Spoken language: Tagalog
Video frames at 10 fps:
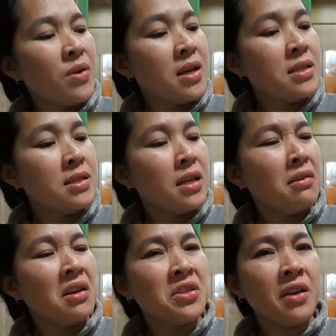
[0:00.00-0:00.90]
guys is ano
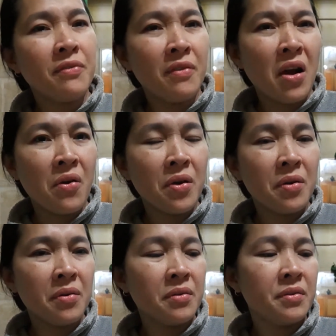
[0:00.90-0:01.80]
lang siya, flour.
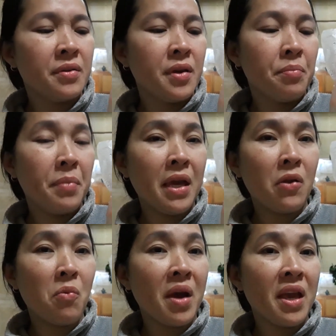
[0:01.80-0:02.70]
Pero
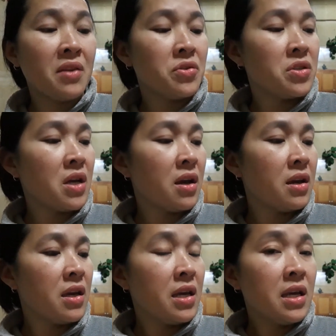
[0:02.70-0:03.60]
may ano siya,
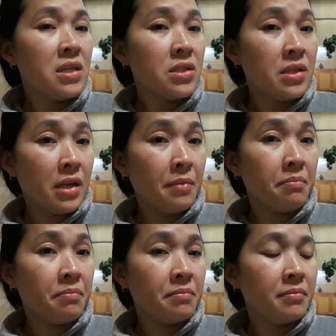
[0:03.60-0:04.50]

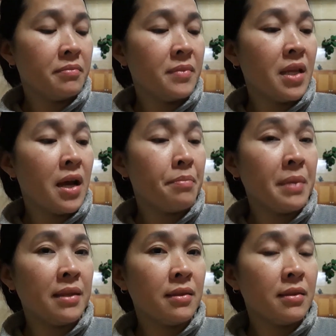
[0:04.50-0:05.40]
shrimp na
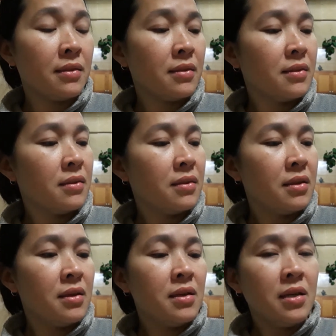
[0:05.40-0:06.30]
meat.
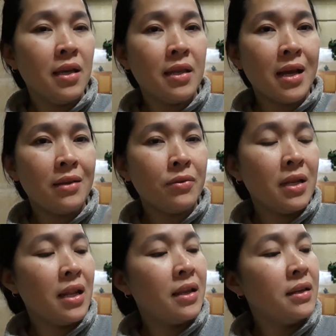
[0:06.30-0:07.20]
Pinalo
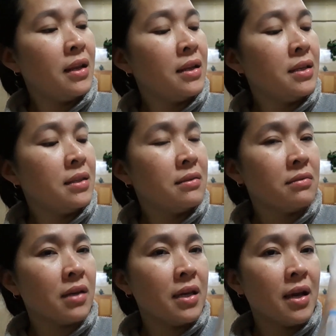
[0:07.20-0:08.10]
nila, nila dito.
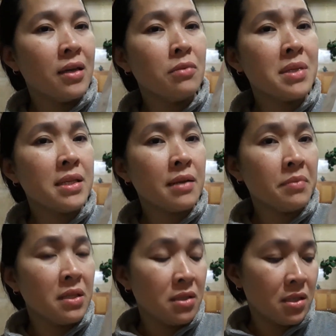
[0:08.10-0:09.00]
Kaya ayun, masarap
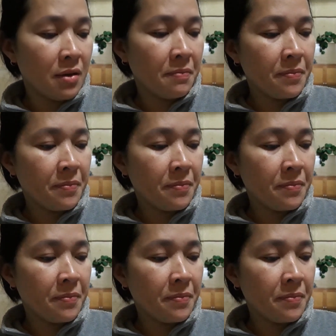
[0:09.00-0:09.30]
din siya.